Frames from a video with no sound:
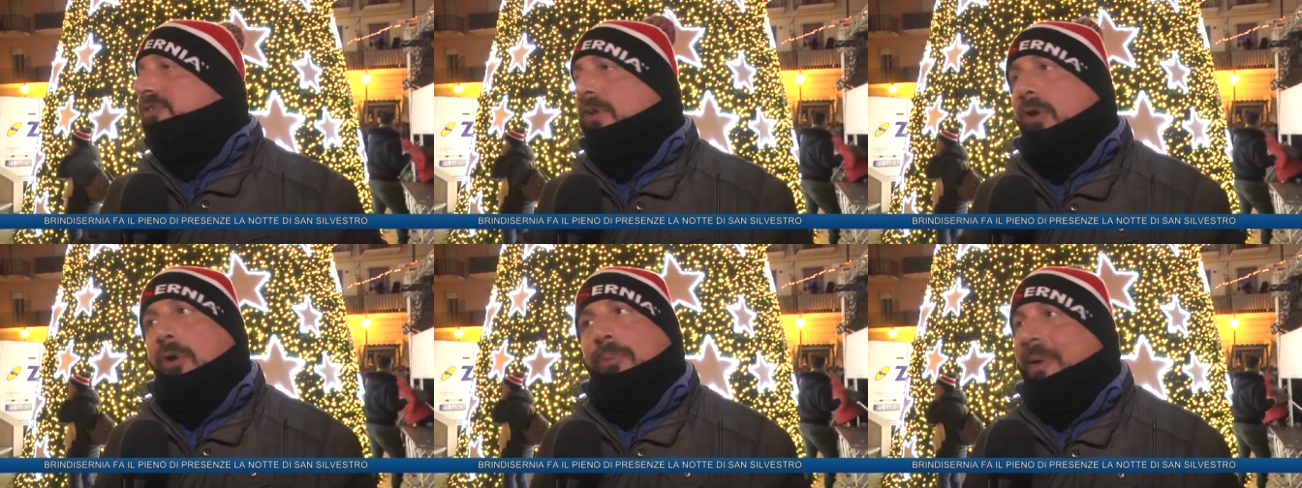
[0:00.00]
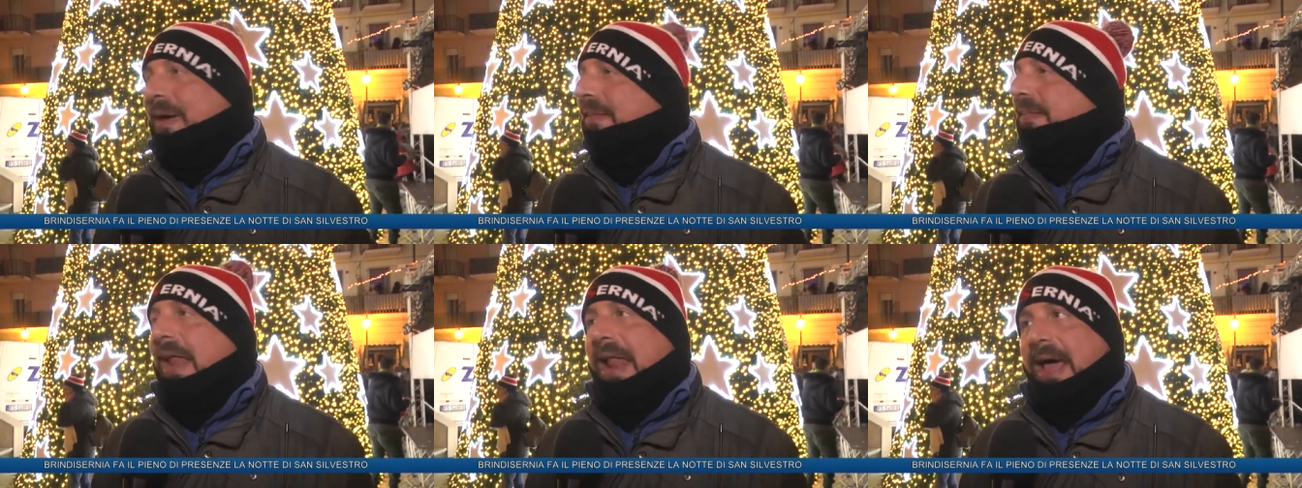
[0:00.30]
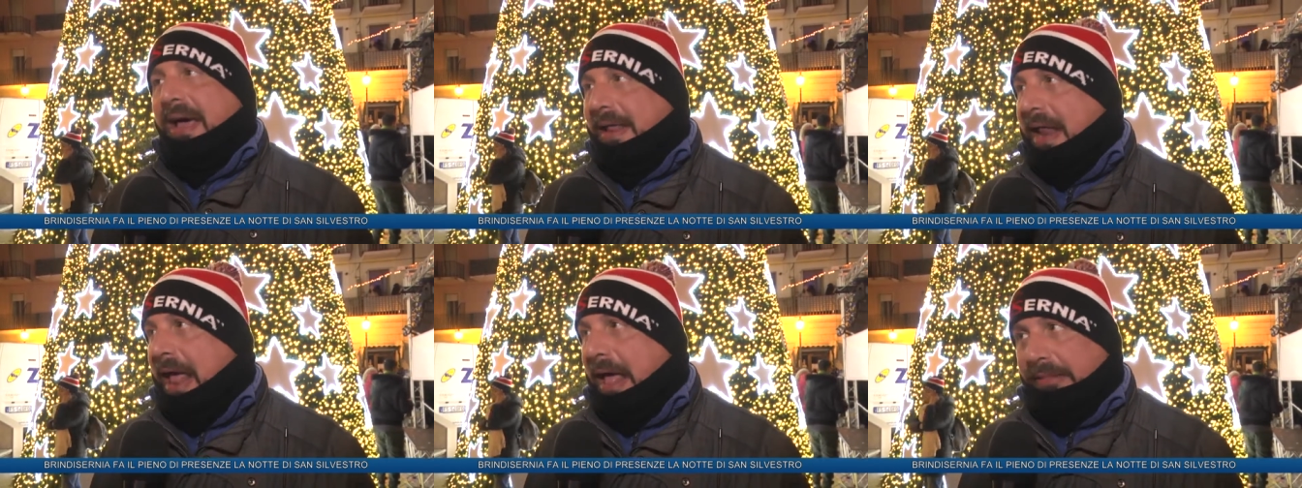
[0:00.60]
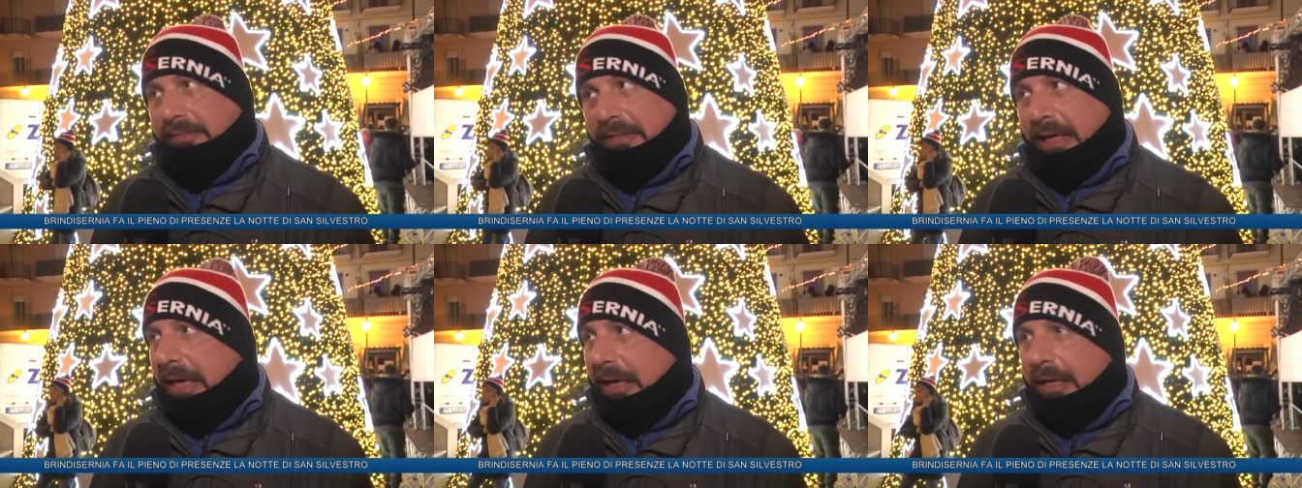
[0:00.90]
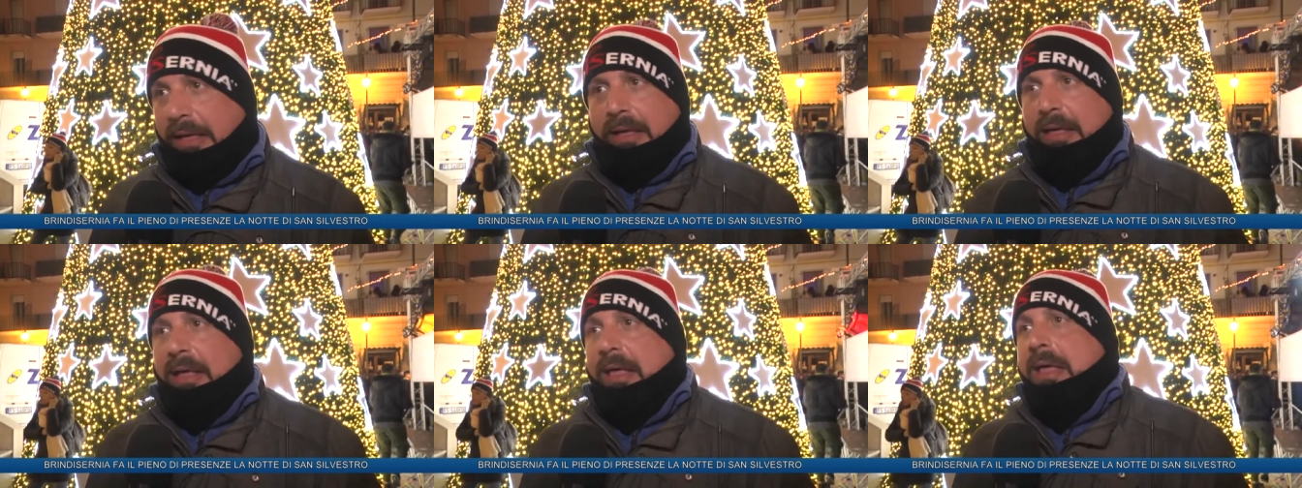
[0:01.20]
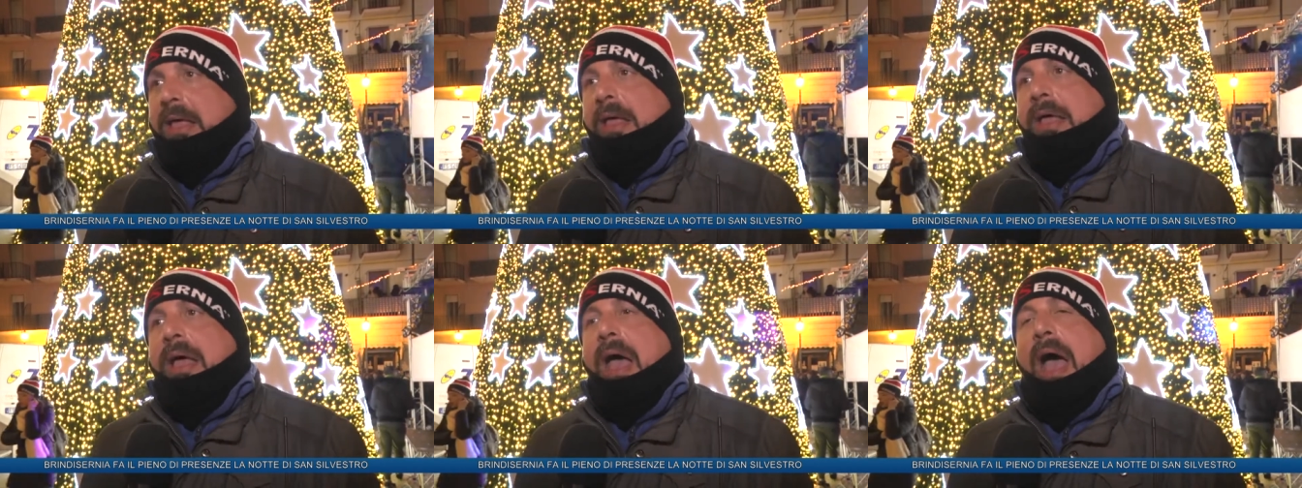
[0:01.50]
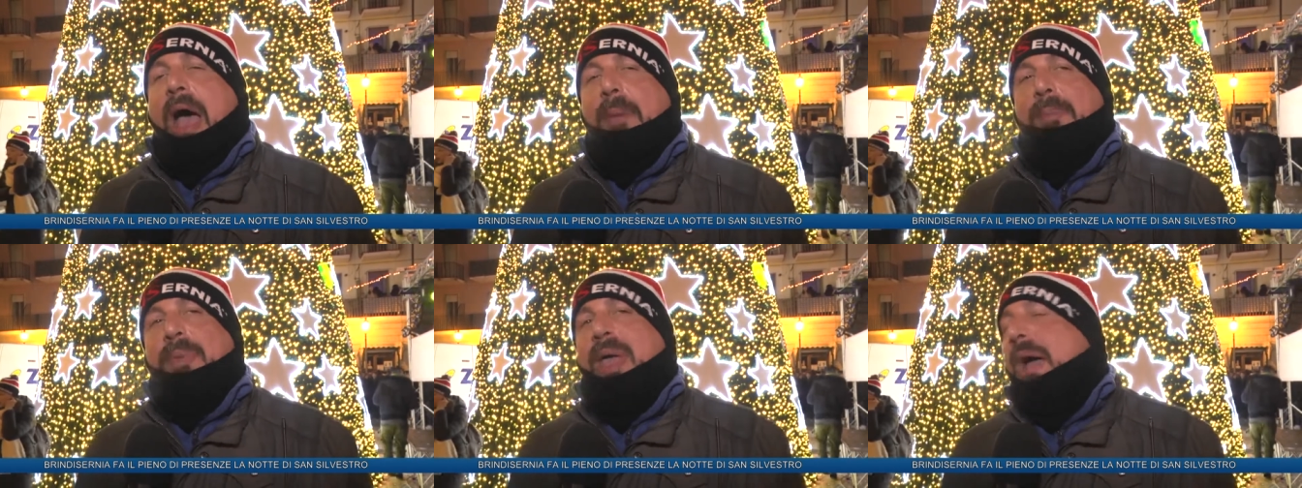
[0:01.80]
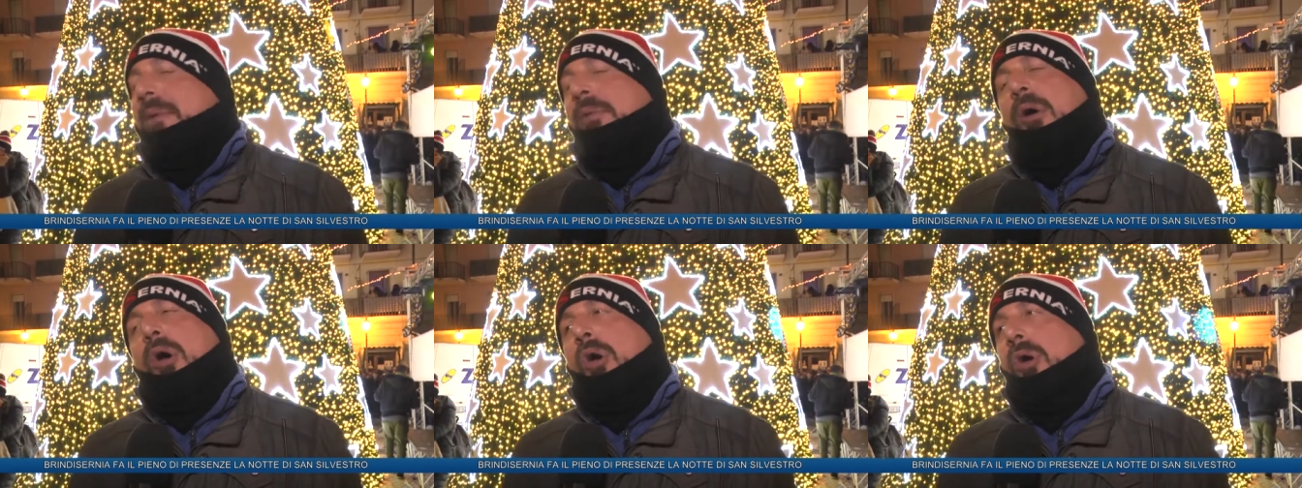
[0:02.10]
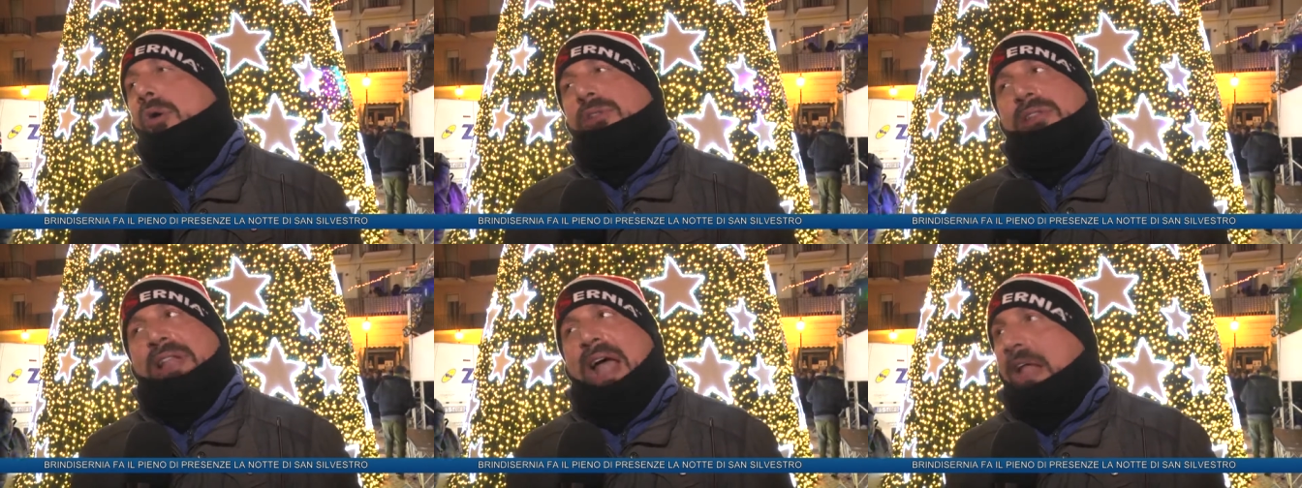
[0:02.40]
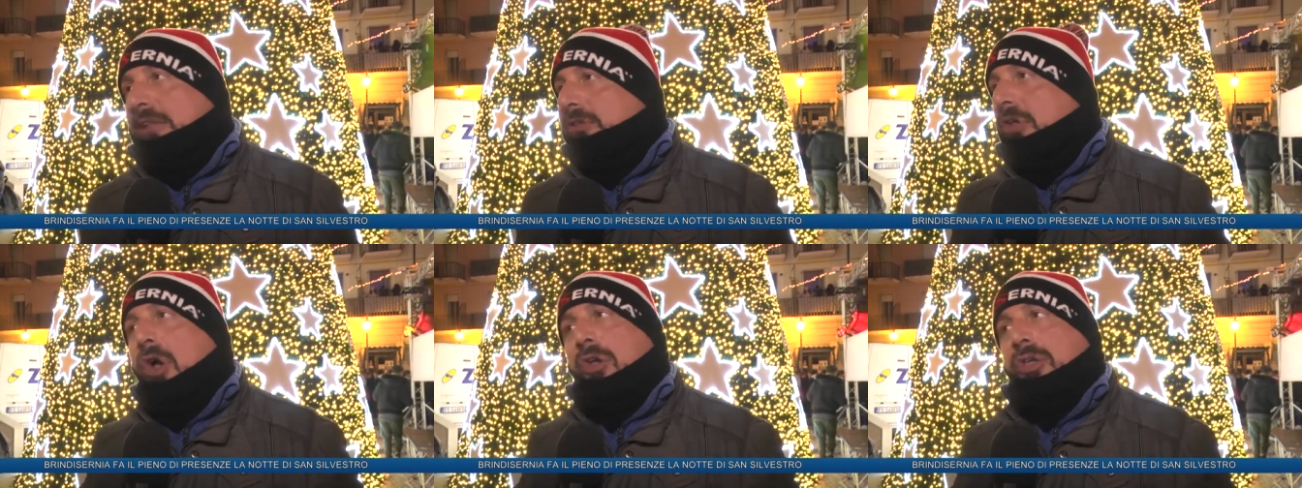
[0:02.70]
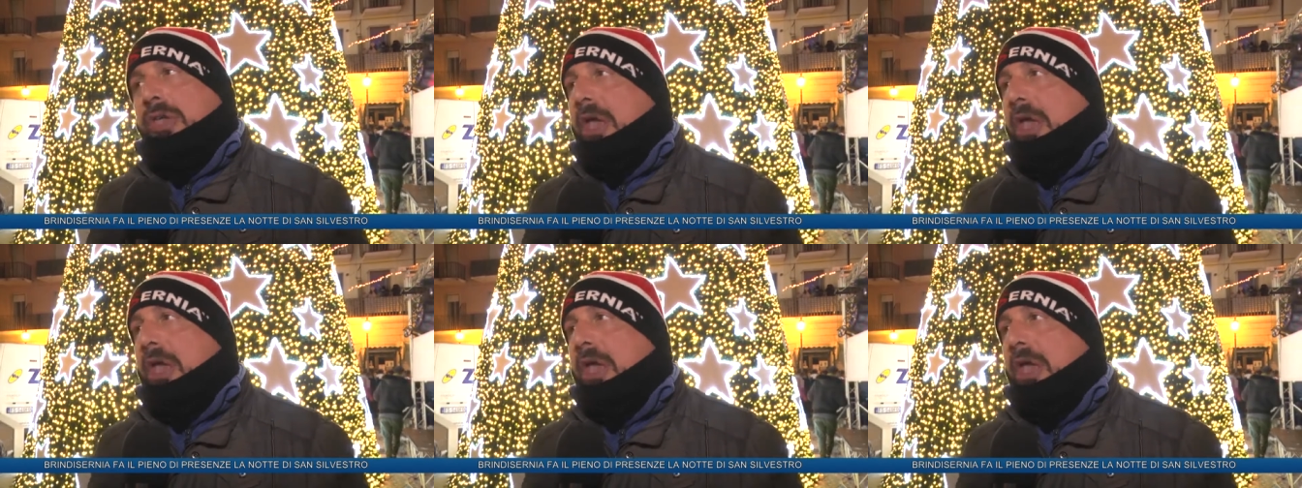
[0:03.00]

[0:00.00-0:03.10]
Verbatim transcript: sviluppata alla grande. Abbiamo contato